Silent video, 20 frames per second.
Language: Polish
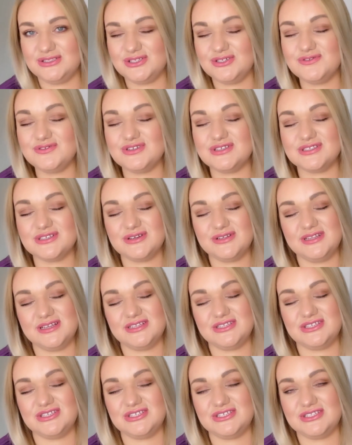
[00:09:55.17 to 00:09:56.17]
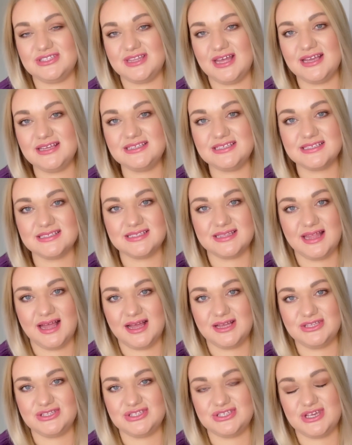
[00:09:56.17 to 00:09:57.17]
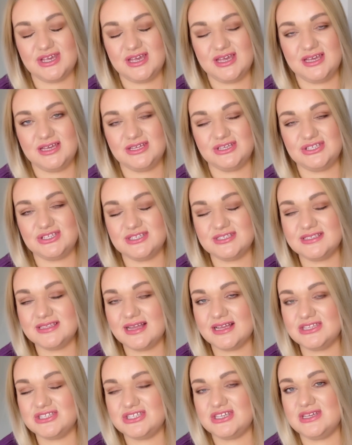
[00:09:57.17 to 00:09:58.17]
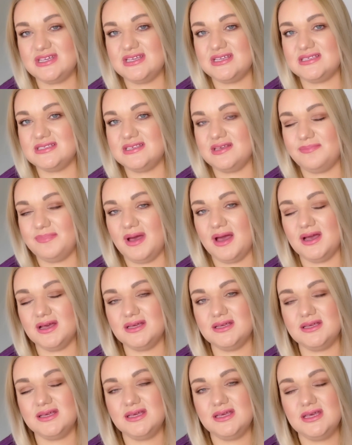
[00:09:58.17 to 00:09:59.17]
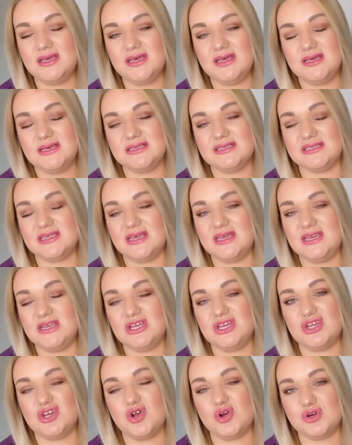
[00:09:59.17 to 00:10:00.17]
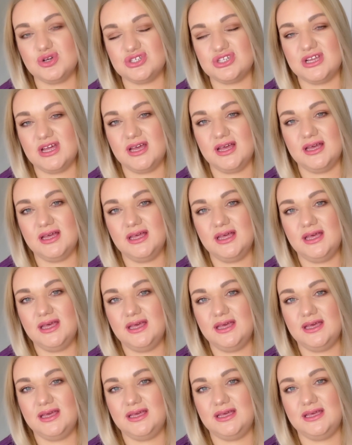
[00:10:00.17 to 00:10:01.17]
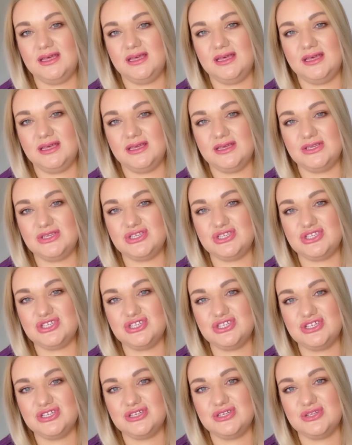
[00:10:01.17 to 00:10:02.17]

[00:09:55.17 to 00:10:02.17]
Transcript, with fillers: już wszystko na dziś. Dajcie znać, e, czy znacie zapachy serii Roża, czy